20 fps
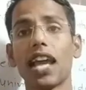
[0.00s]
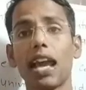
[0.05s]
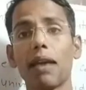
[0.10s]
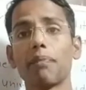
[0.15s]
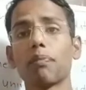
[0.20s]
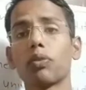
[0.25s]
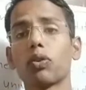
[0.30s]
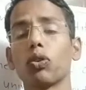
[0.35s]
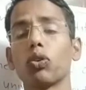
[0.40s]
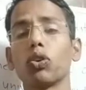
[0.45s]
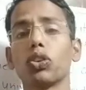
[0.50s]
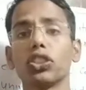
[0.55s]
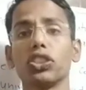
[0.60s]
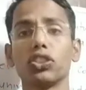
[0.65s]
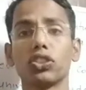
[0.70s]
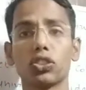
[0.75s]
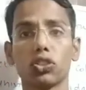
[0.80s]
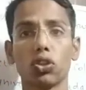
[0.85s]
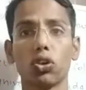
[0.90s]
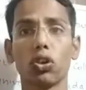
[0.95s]
ऐप को
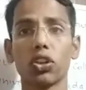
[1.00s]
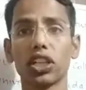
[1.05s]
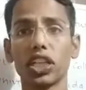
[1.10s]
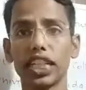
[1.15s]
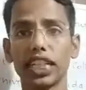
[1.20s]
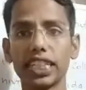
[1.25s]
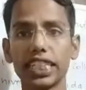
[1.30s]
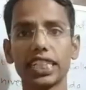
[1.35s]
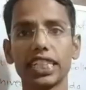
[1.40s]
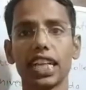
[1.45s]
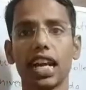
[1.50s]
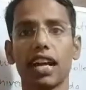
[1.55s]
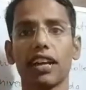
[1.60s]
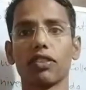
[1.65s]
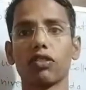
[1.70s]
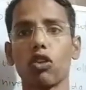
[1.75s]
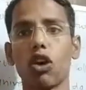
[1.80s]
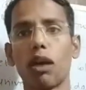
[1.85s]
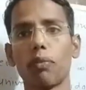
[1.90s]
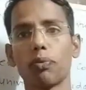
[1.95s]
इंस्टॉल नहीं किया
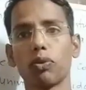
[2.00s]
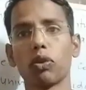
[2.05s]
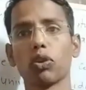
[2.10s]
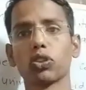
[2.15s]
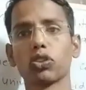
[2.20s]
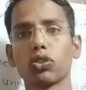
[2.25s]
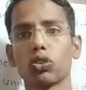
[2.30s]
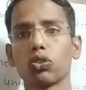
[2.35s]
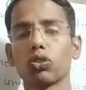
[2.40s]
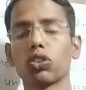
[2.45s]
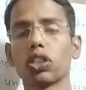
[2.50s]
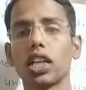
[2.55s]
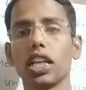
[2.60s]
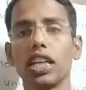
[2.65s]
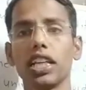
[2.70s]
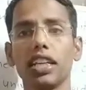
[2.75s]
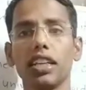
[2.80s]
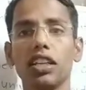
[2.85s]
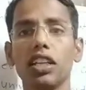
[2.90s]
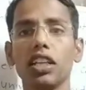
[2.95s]
है तो आप लोग जरूर कर
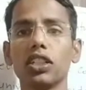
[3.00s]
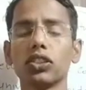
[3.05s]
लें